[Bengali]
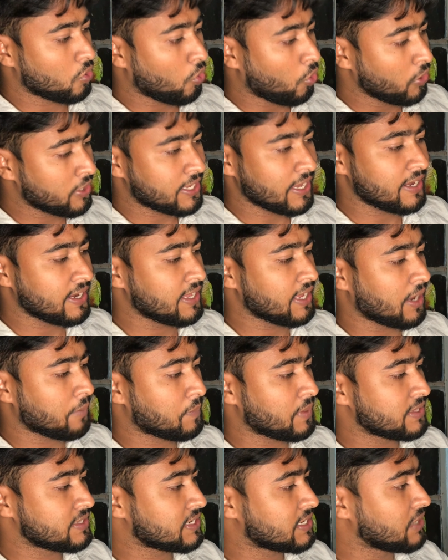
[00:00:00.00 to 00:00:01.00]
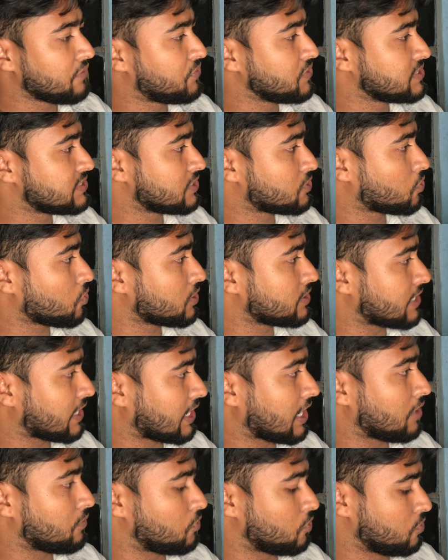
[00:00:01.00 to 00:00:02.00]
ওইখানে আপনাদেরকে ভিজিট করে
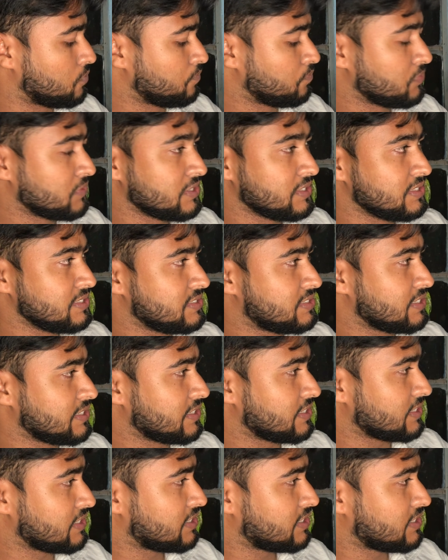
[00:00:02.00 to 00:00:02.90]
দেখাবো যে